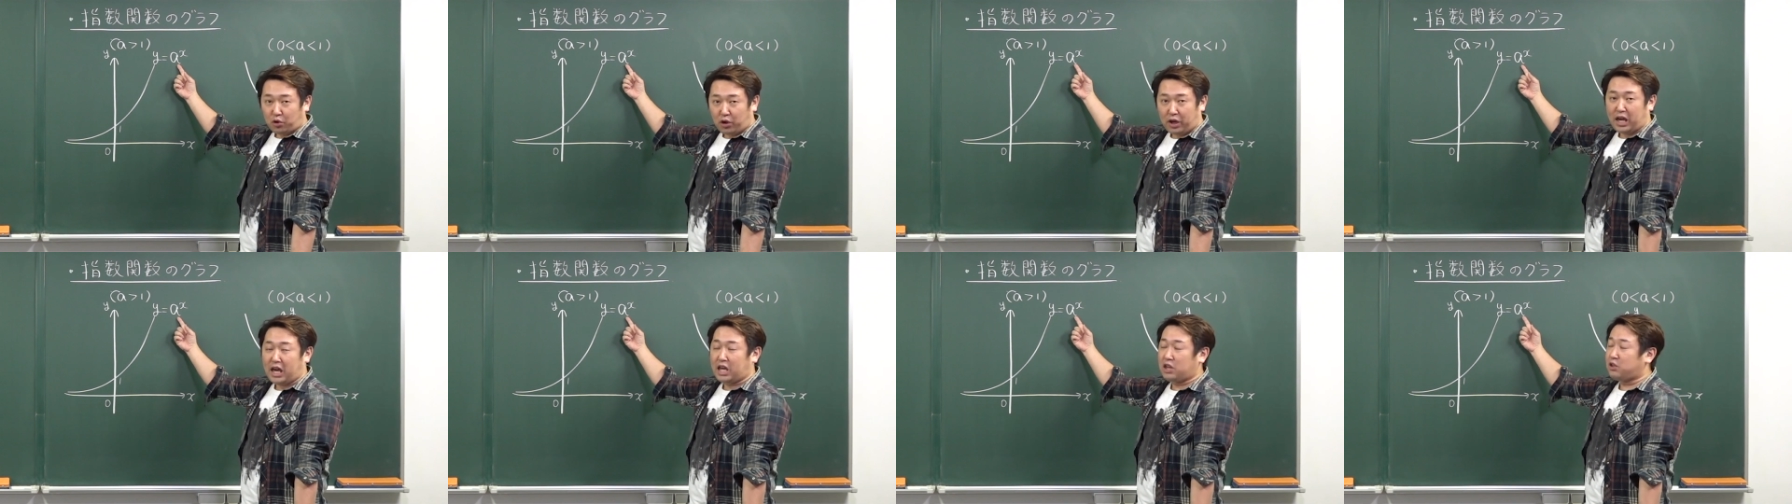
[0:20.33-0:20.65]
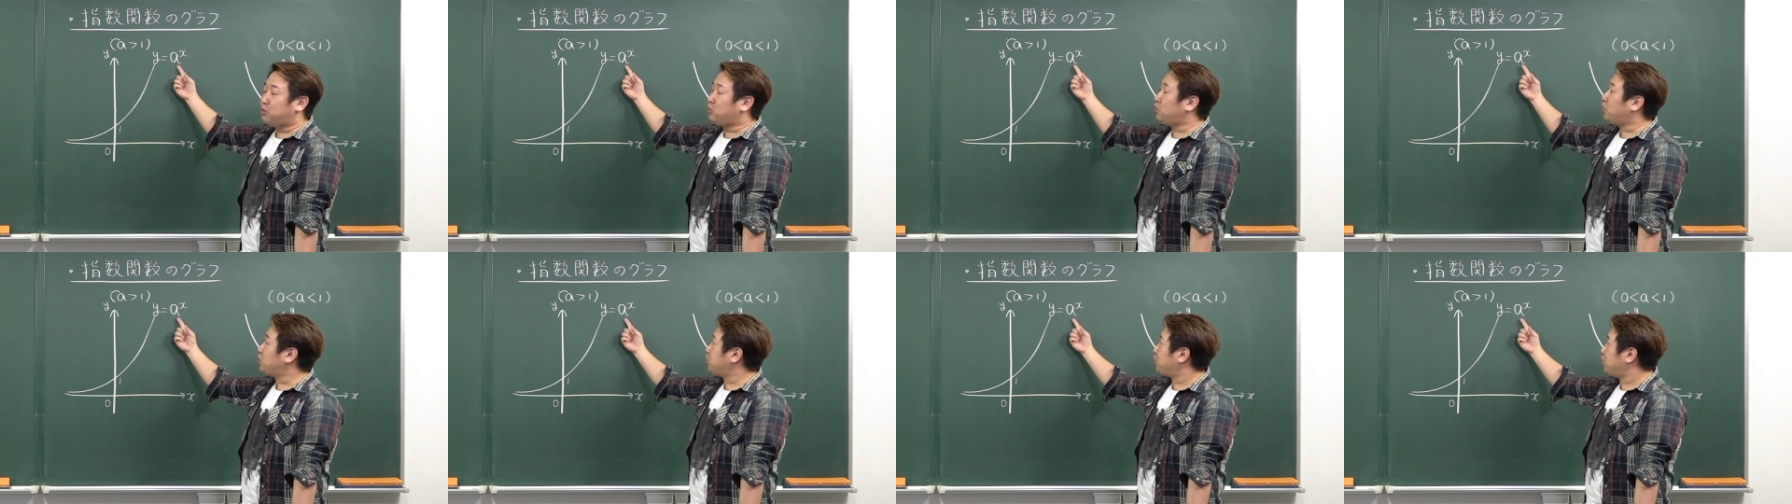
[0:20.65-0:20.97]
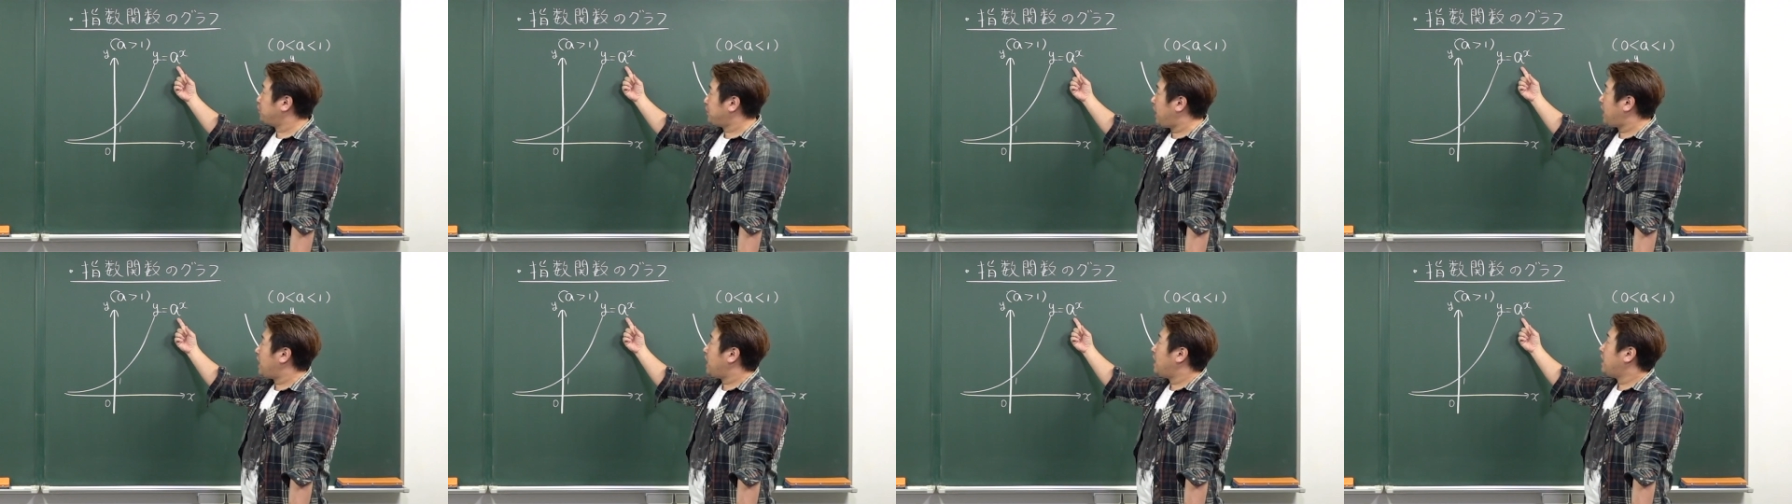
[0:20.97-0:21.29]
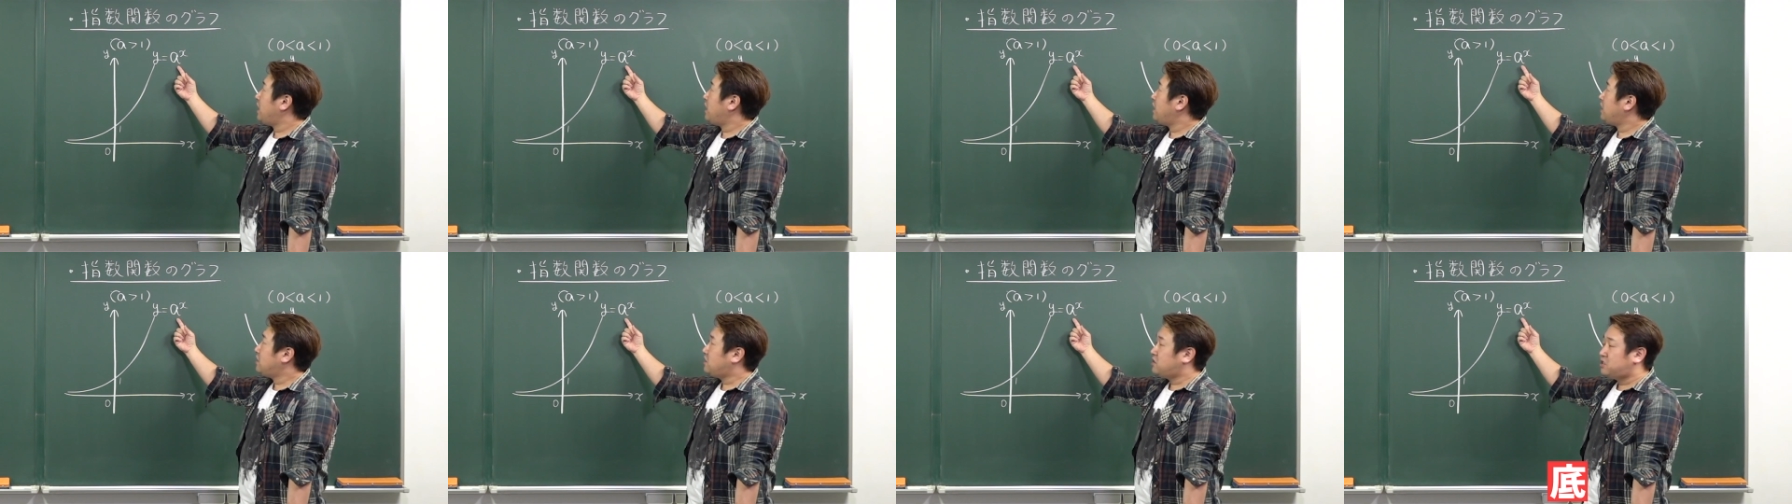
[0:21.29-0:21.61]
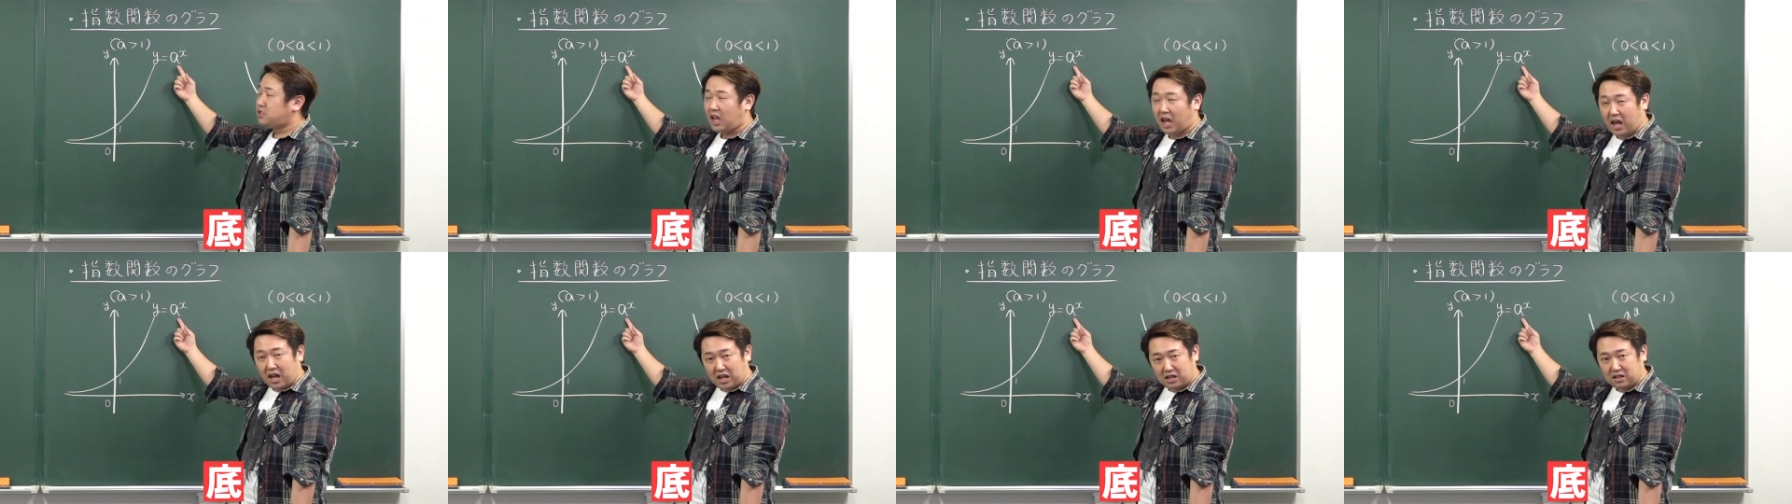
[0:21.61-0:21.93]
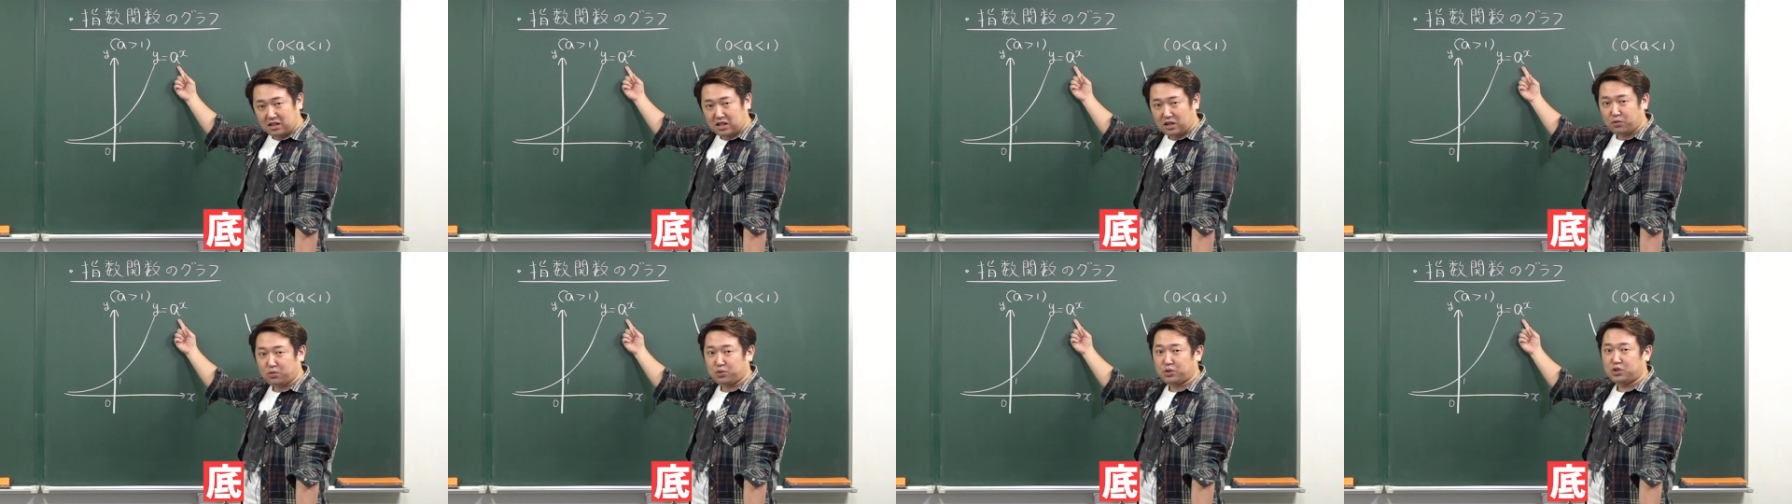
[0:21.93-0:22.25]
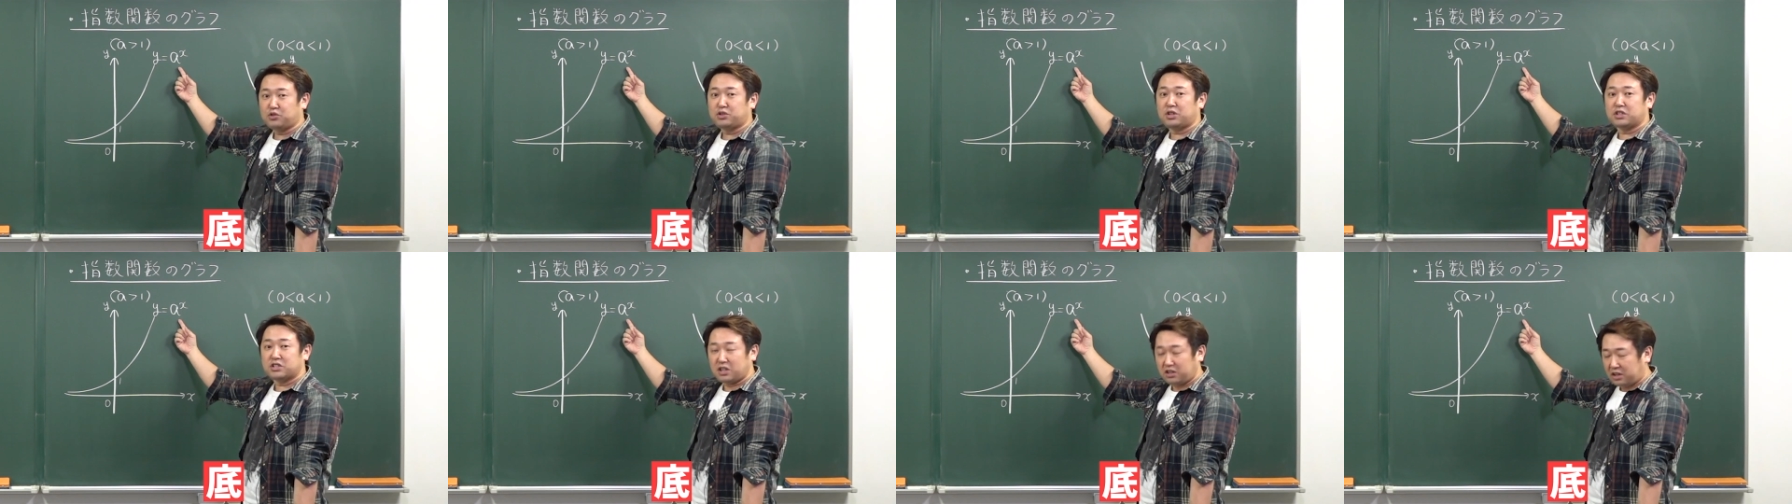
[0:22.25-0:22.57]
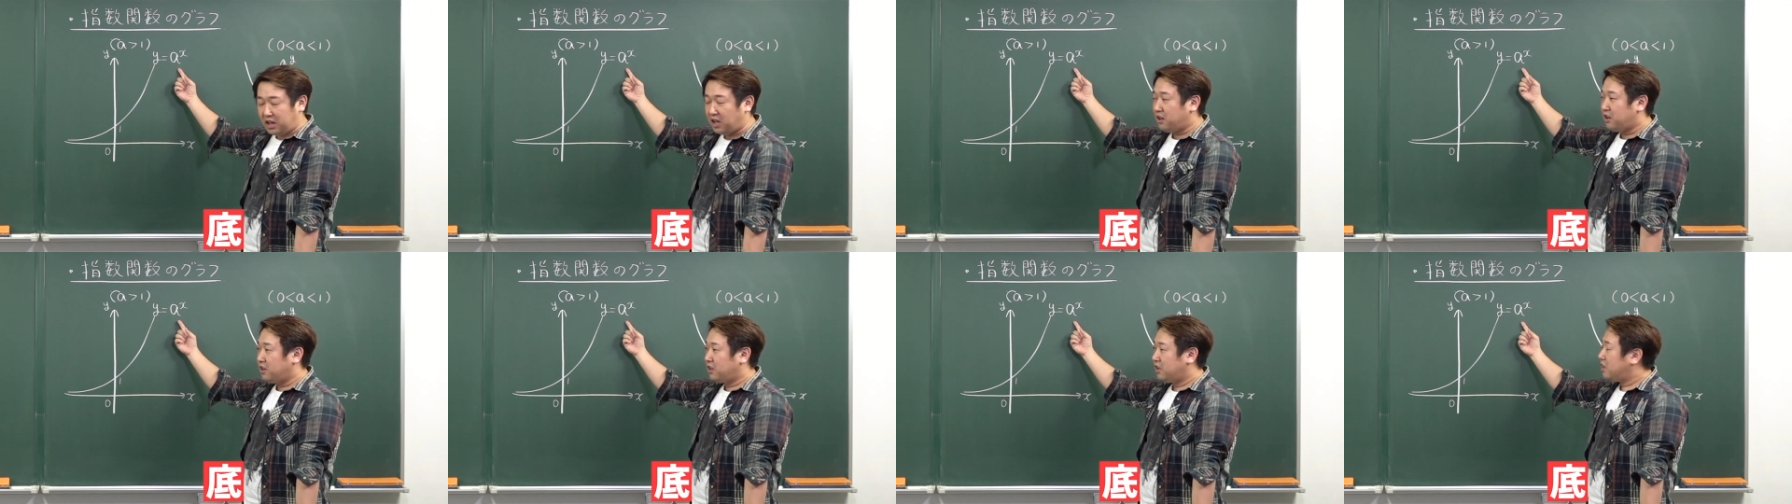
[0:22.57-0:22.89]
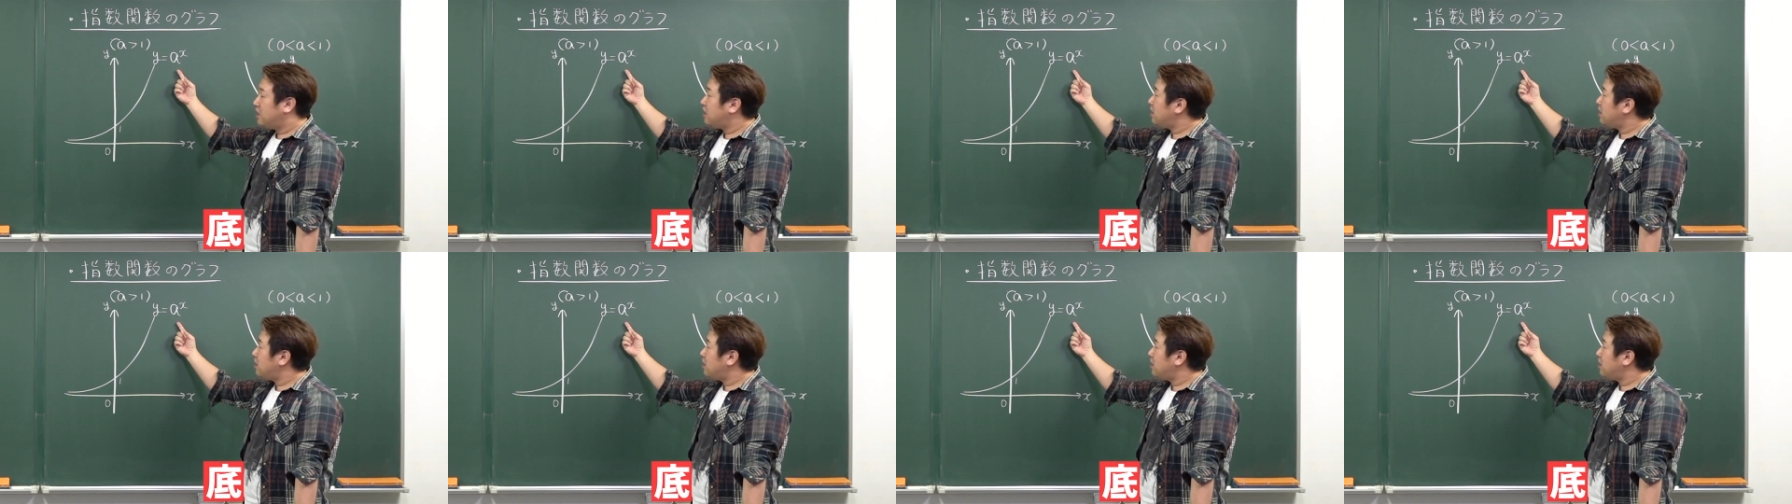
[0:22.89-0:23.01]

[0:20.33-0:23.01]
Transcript: a のことをね、定っていうふうに言うんですよね。